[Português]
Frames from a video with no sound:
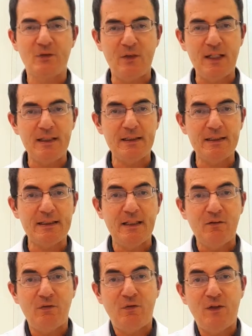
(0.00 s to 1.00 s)
veias,
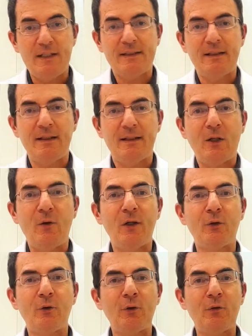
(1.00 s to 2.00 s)
facilitar o
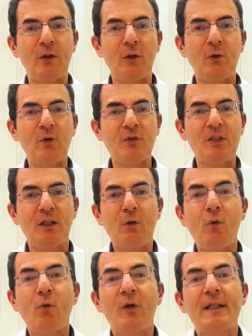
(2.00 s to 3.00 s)
retorno venoso, então
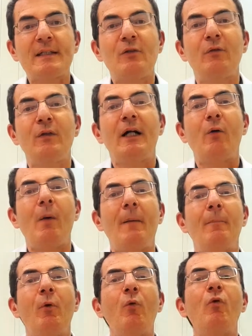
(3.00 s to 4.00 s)
o coração fica com uma
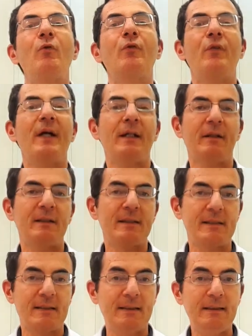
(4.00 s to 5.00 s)
boa oferta de
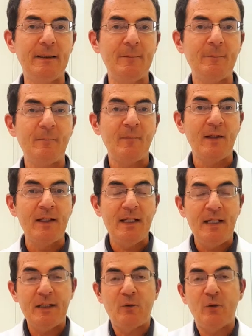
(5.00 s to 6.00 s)
sangue
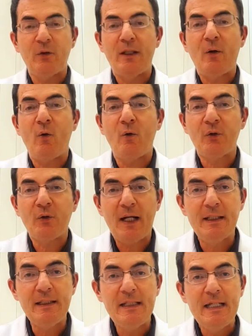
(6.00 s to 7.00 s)
e quando ele
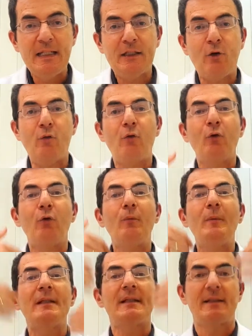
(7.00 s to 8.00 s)
contrair, que é o
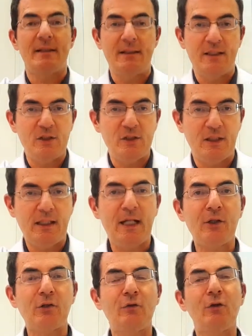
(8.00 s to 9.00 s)
volume de sangue
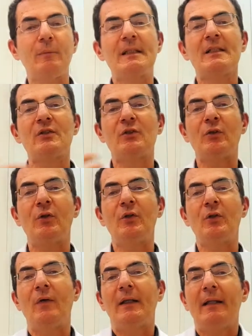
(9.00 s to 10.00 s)
ejetado, o volume
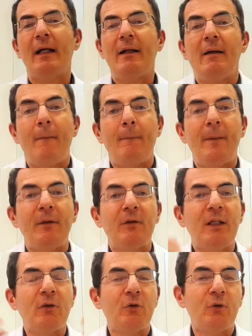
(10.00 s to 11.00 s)
sistólico, vai estar tá
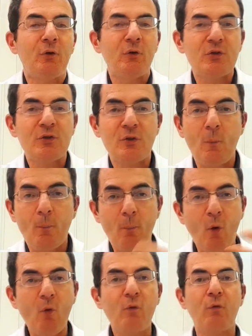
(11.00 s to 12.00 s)
mantendo todo o seu
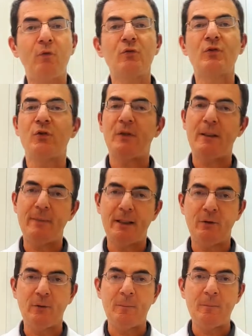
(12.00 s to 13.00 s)
bom funcionamento.